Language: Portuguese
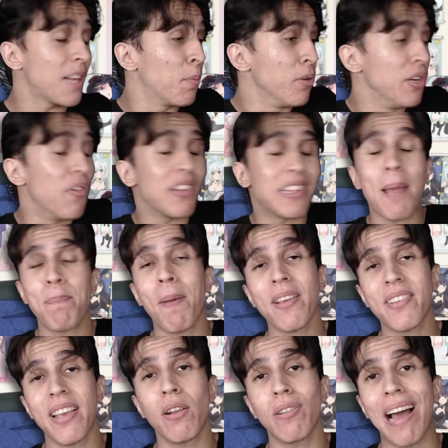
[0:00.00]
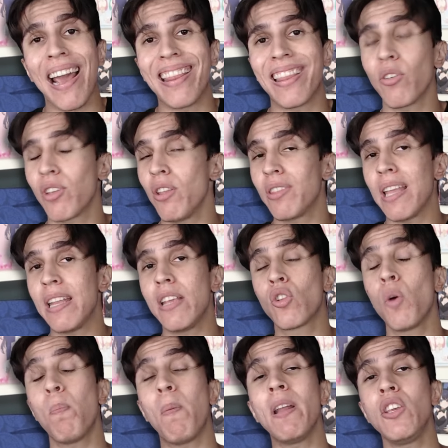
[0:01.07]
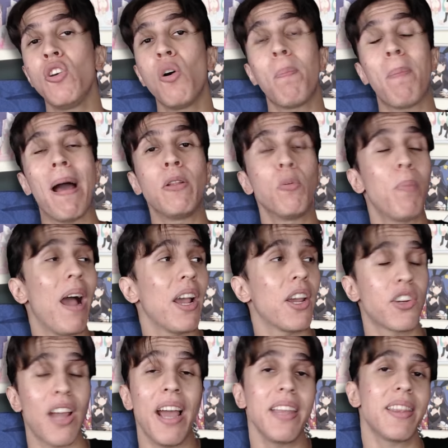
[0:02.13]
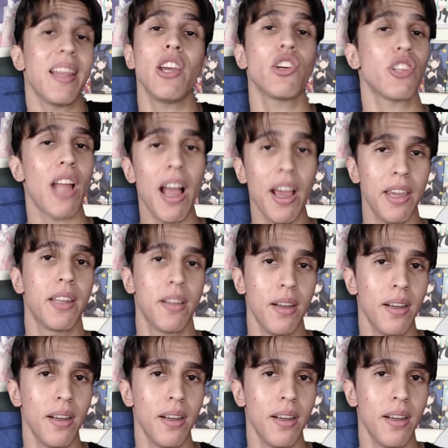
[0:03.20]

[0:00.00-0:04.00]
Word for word: Tá disponível até pra celular, então você não tem desculpa nenhuma pra não baixar e testar aí,